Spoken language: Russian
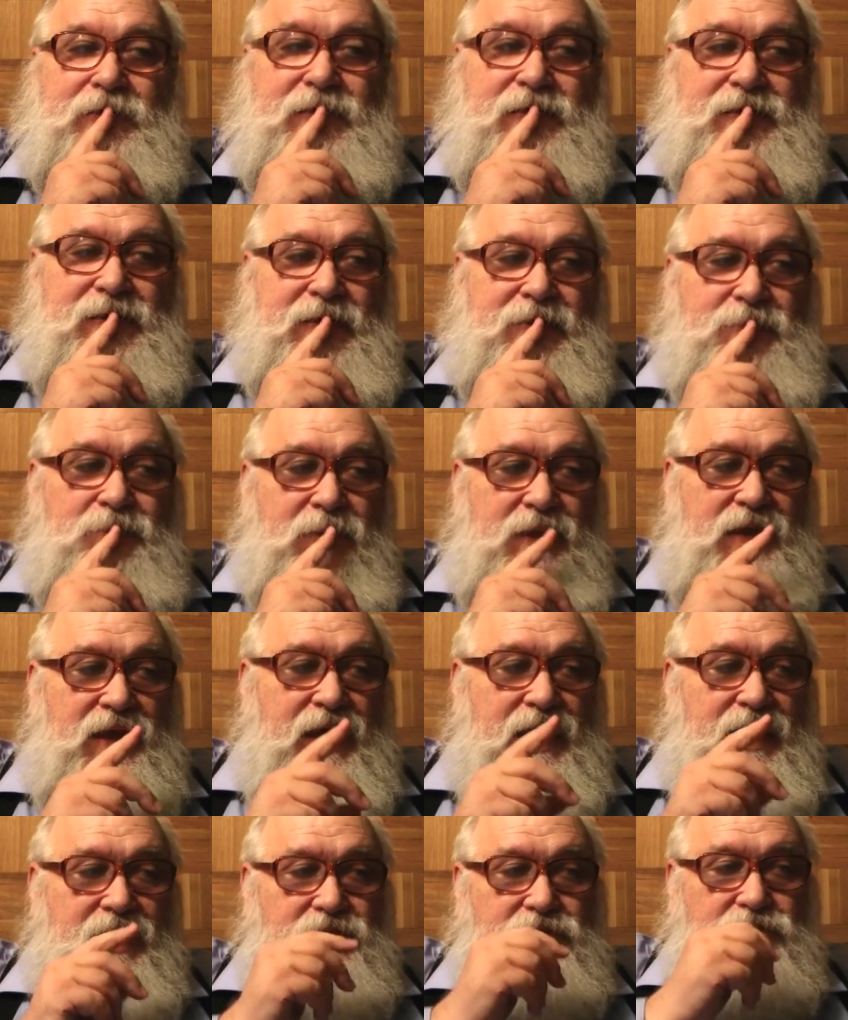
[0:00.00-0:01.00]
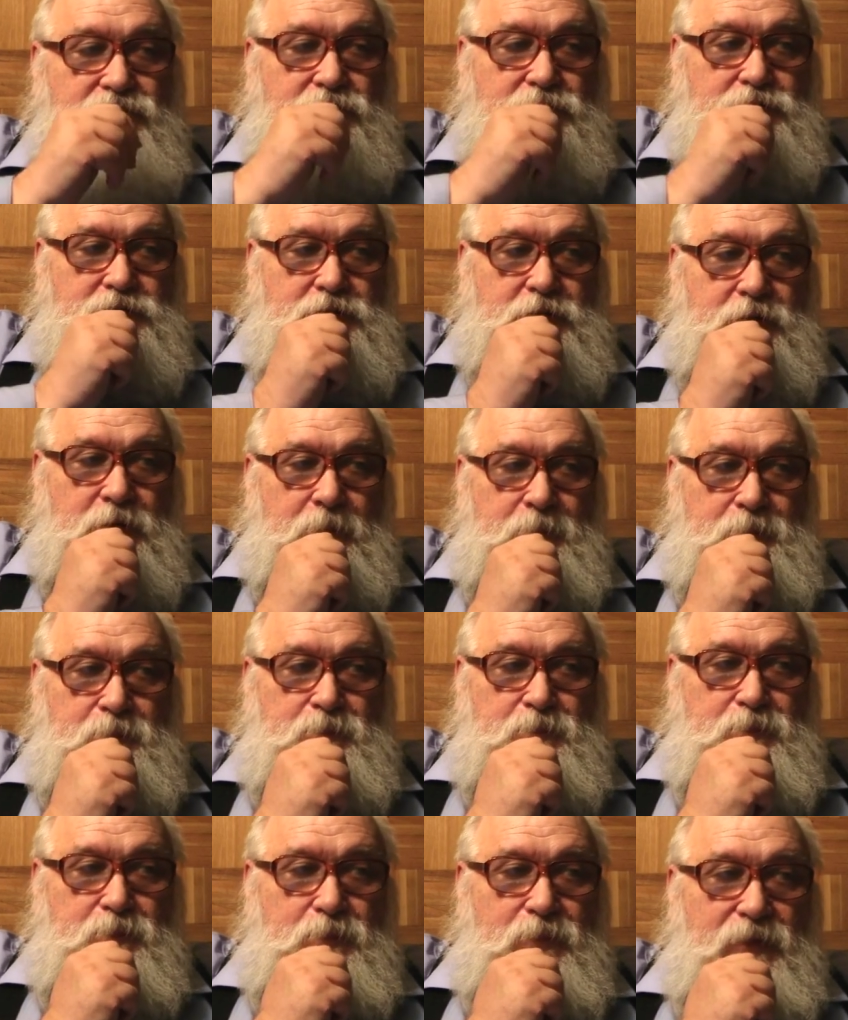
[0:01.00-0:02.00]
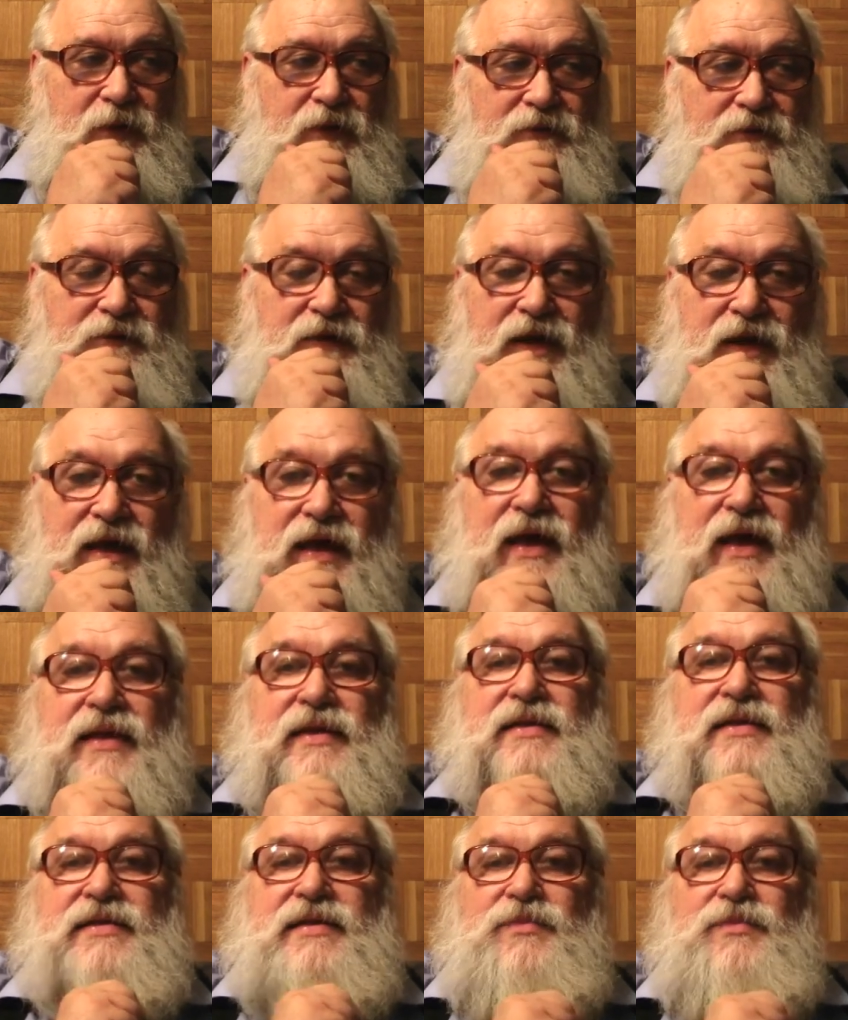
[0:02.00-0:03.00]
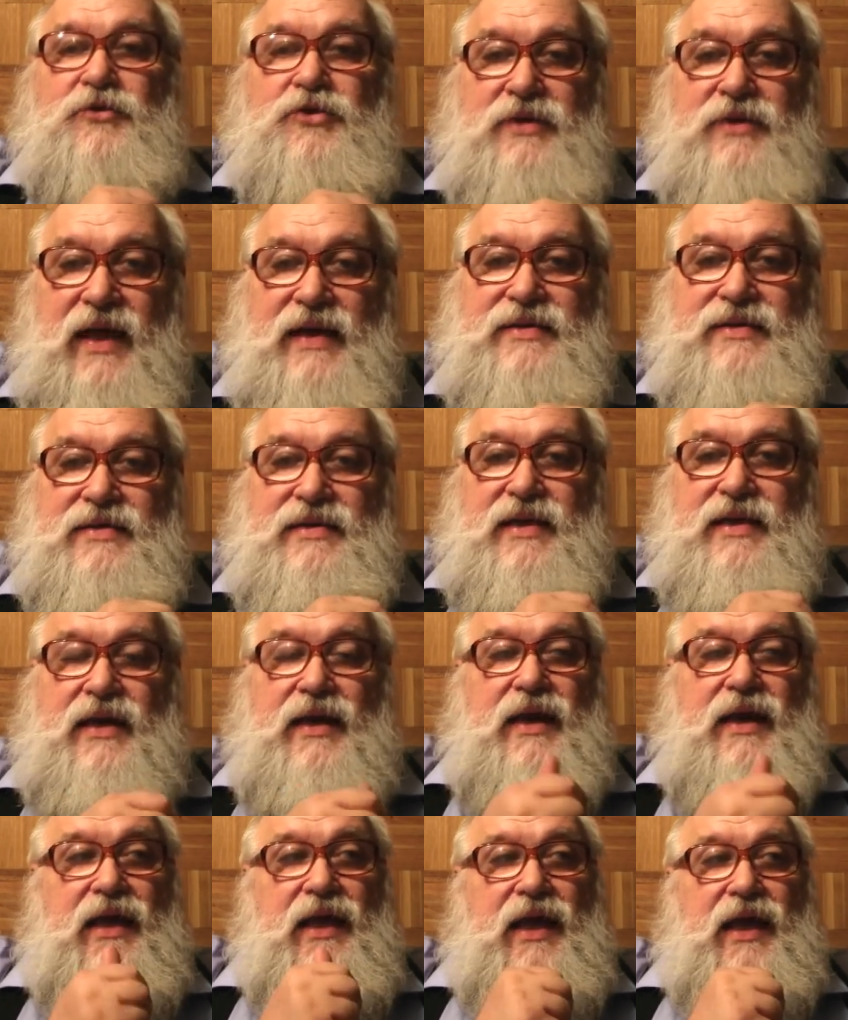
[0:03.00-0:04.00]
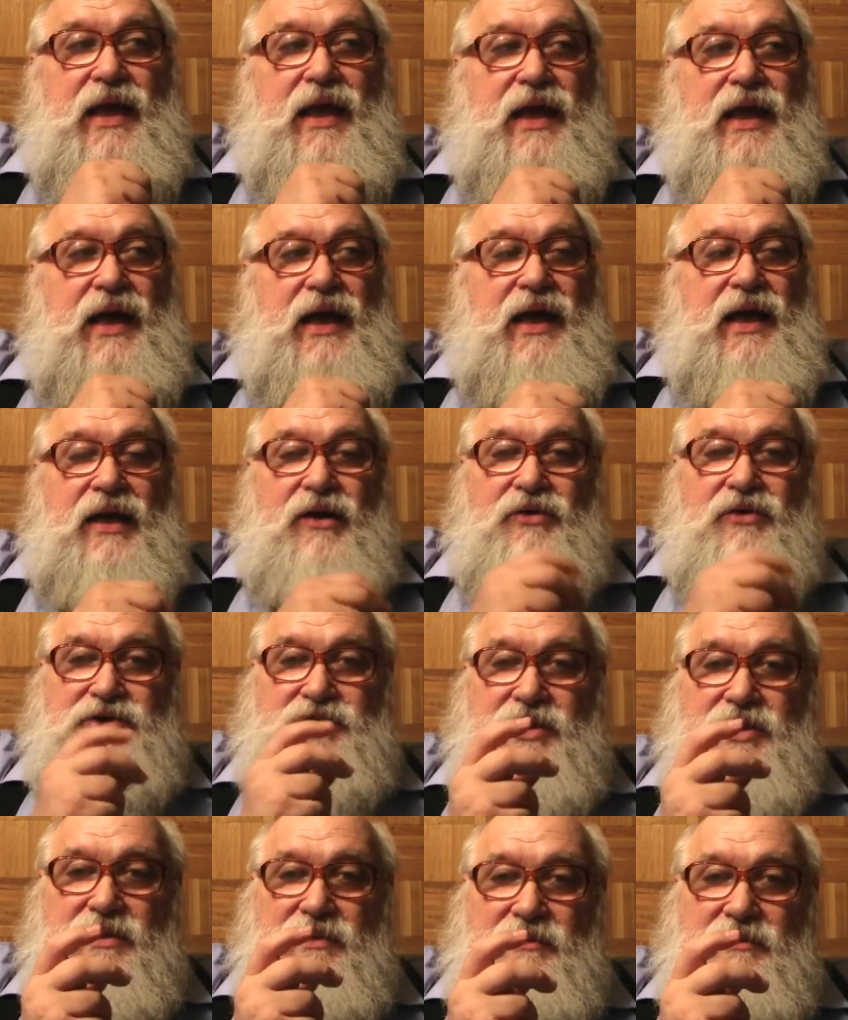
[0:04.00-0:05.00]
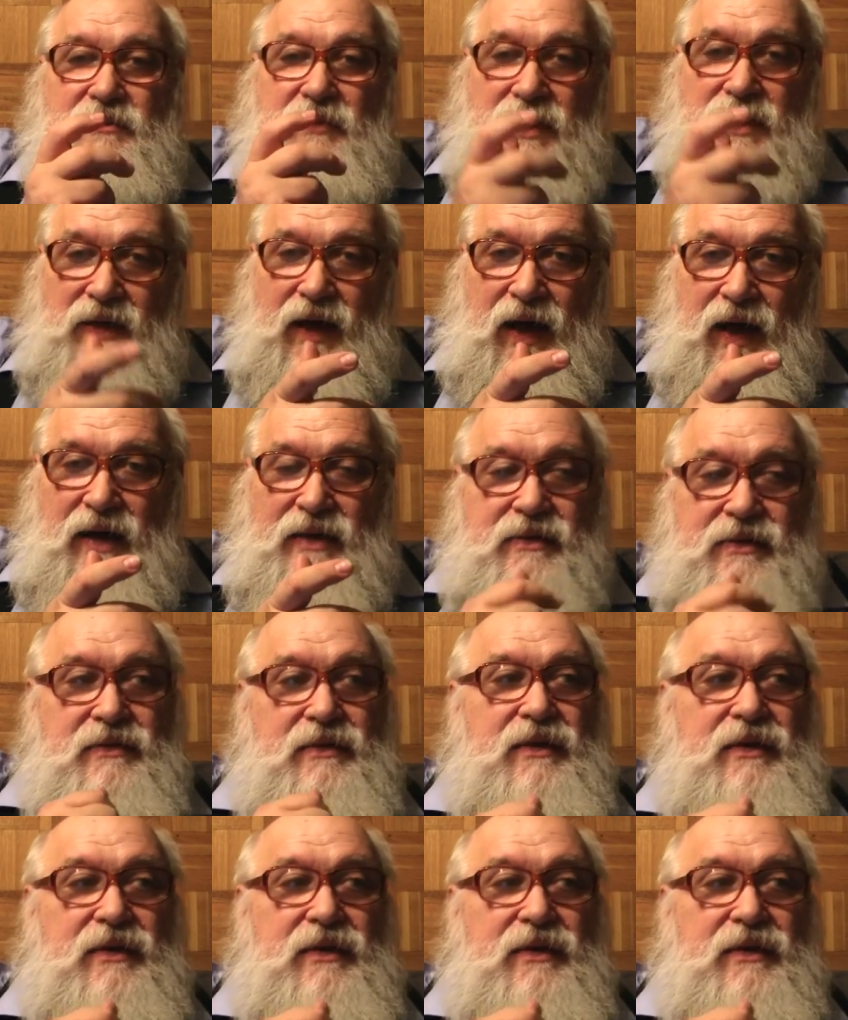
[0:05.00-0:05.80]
это не отменяет то, что вероятность мутации э, очень мала,